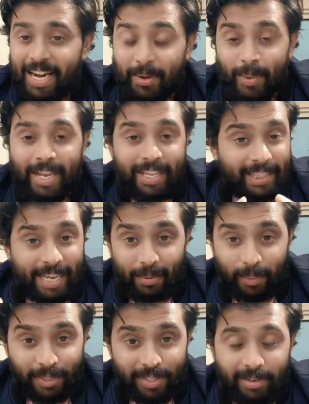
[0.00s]
எனிவே
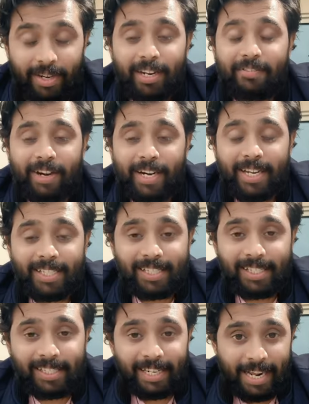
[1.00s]
தட் வாஸ் அ ரியலி ஃபனி
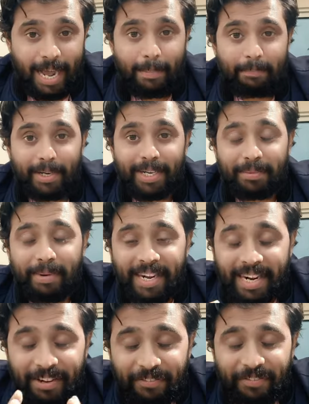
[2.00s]
incident தட் ஹேப்பிட் இன்
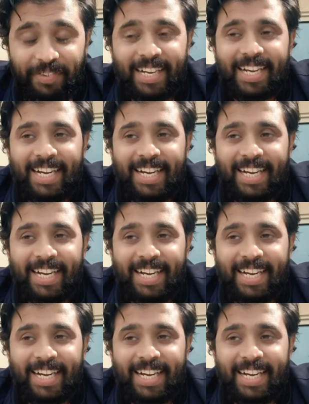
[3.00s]
மை லைஃப்